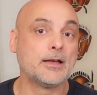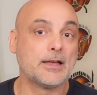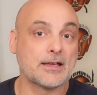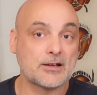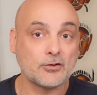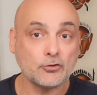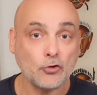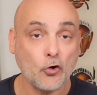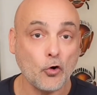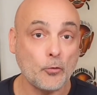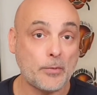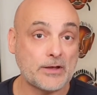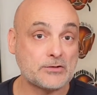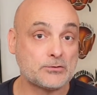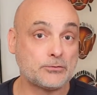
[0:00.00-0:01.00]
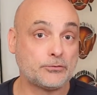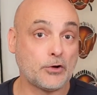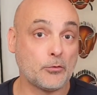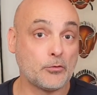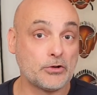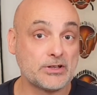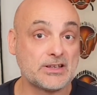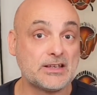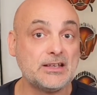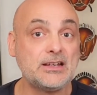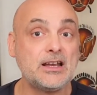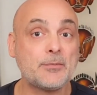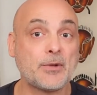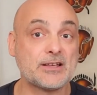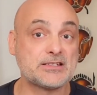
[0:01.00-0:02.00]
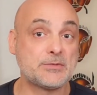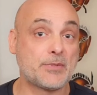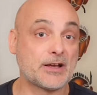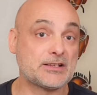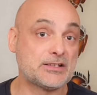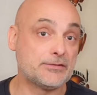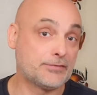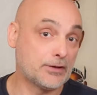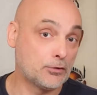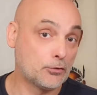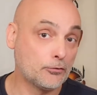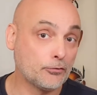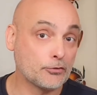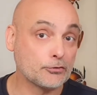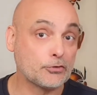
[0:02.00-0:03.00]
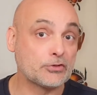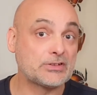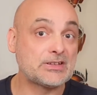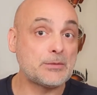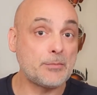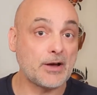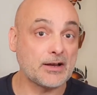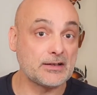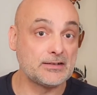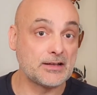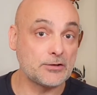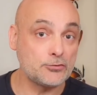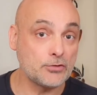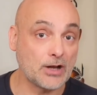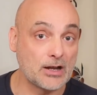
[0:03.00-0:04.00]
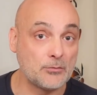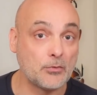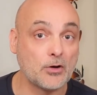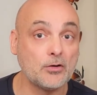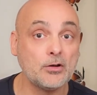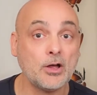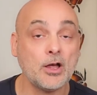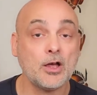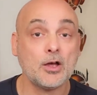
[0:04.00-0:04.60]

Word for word: Et quand on repasse sous forme liquide, les principes actifs et l'eau vont se séparer naturellement,